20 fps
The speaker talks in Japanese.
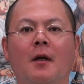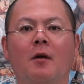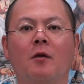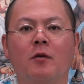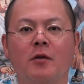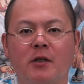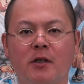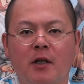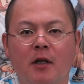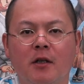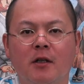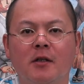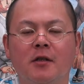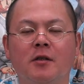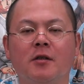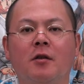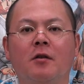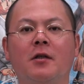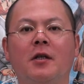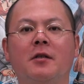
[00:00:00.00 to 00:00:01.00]
高知競
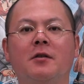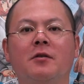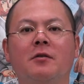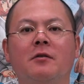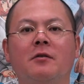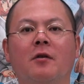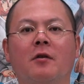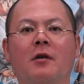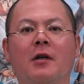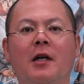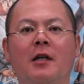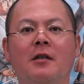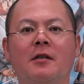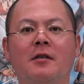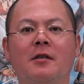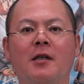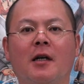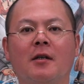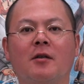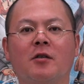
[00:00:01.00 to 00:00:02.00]
輪場で14日に
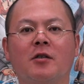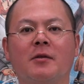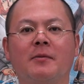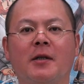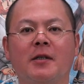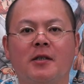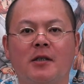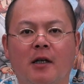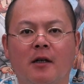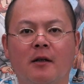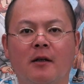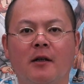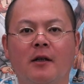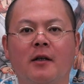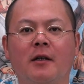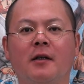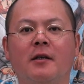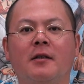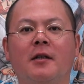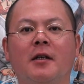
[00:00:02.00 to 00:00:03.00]
スタートしました、
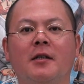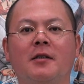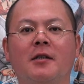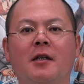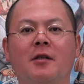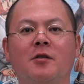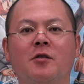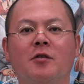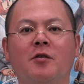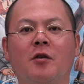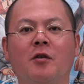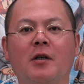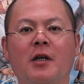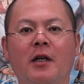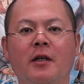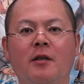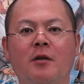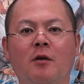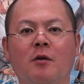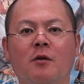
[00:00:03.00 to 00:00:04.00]
えー、第34
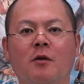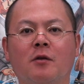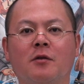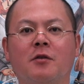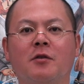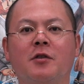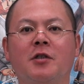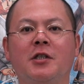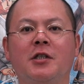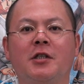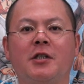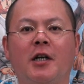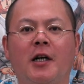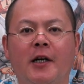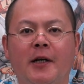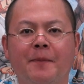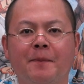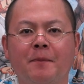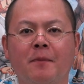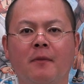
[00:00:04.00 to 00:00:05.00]
回共同通信社
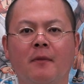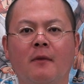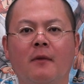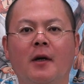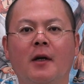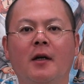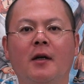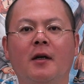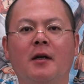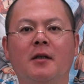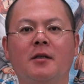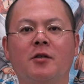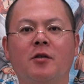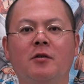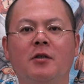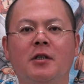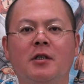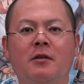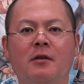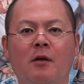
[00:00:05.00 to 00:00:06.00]
杯、えー、初
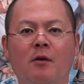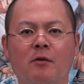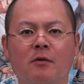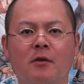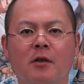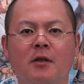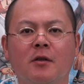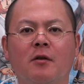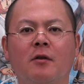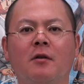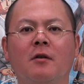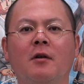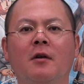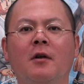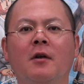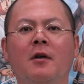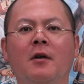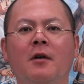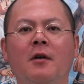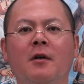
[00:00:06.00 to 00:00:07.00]
日は本当にこ
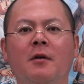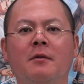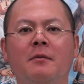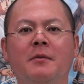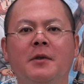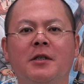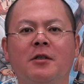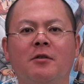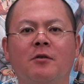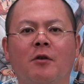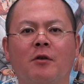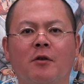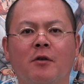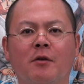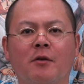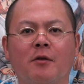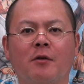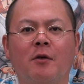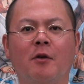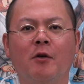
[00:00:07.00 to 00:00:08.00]
う密度
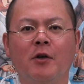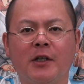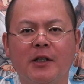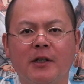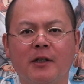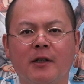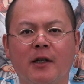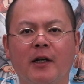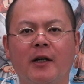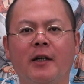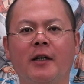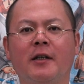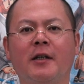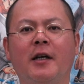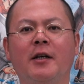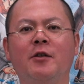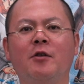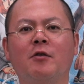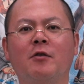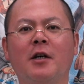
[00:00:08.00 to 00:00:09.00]
の濃い、えー、
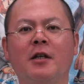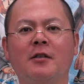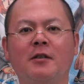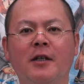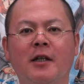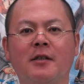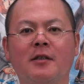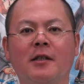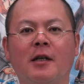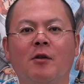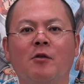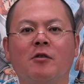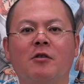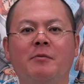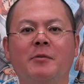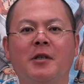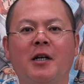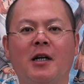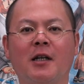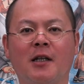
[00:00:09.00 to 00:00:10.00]
内容のあるレースが多
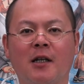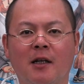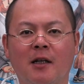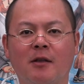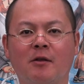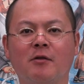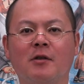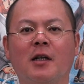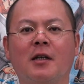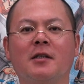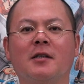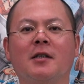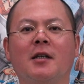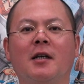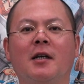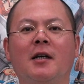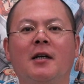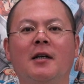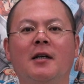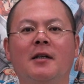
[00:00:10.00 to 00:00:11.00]
く見られたなという感じ
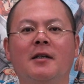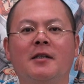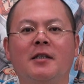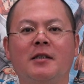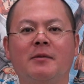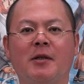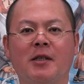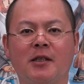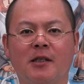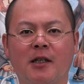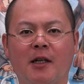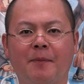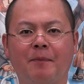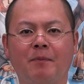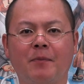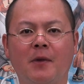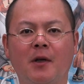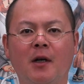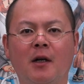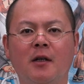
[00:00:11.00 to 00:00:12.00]
がしました
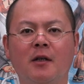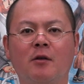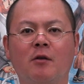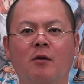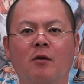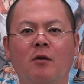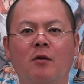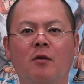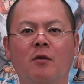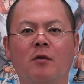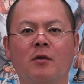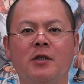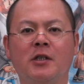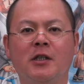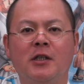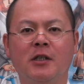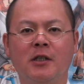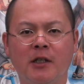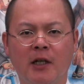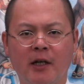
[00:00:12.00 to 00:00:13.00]
やはりこう
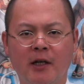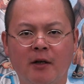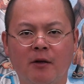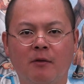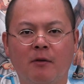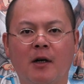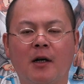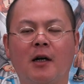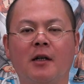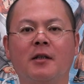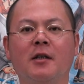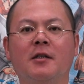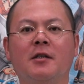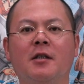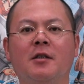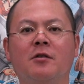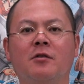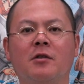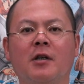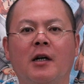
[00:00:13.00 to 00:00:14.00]
新鋭若手
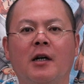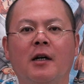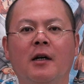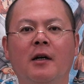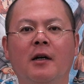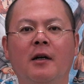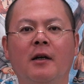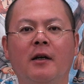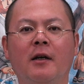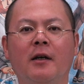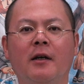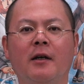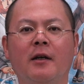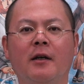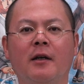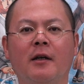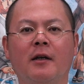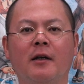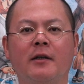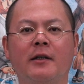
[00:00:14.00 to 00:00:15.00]
選手が、
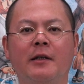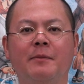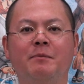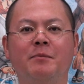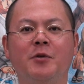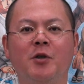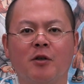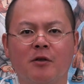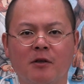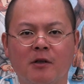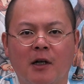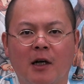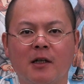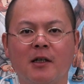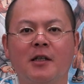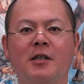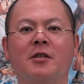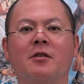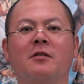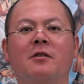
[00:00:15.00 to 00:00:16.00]
えー、切符よく
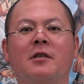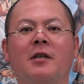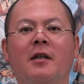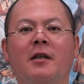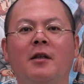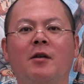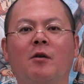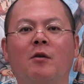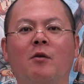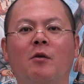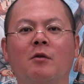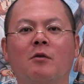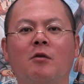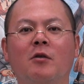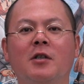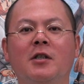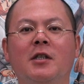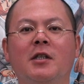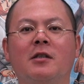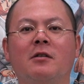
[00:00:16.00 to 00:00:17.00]
激しく先手をこう
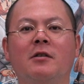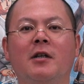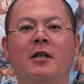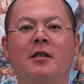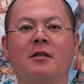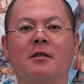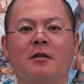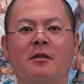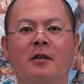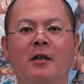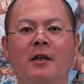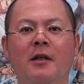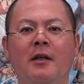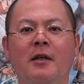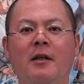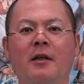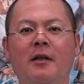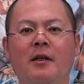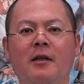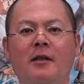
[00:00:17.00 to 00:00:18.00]
取りに行くレース、
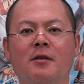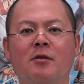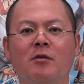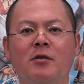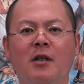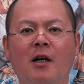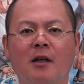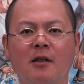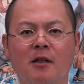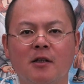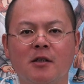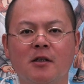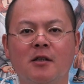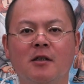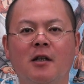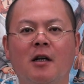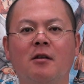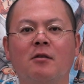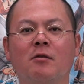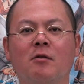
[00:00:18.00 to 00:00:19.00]
えー、そういった形
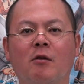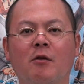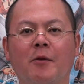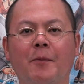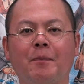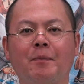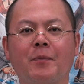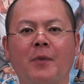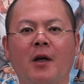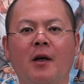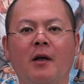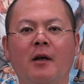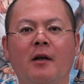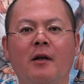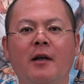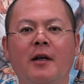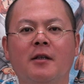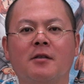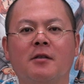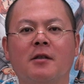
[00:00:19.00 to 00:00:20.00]
になると、
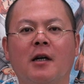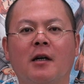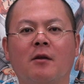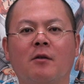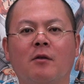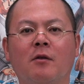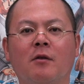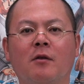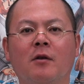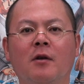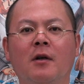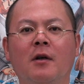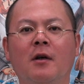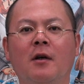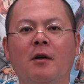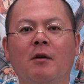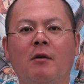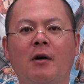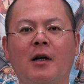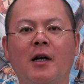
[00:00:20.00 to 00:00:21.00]
えー、レースがこ
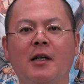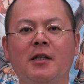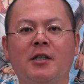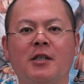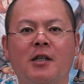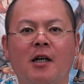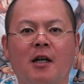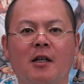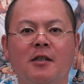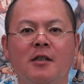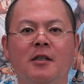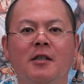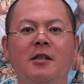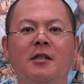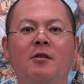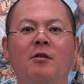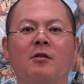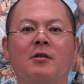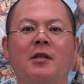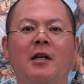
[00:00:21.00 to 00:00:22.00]
う若い力に
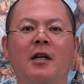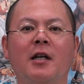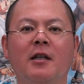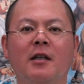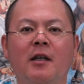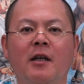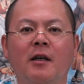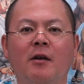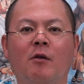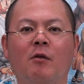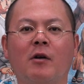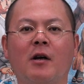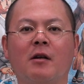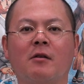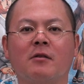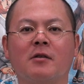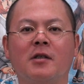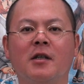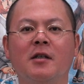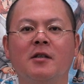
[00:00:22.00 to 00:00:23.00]
リードされて他
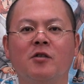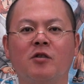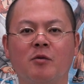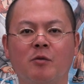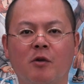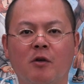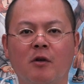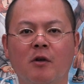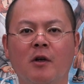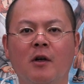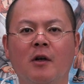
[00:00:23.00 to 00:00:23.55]
の選手も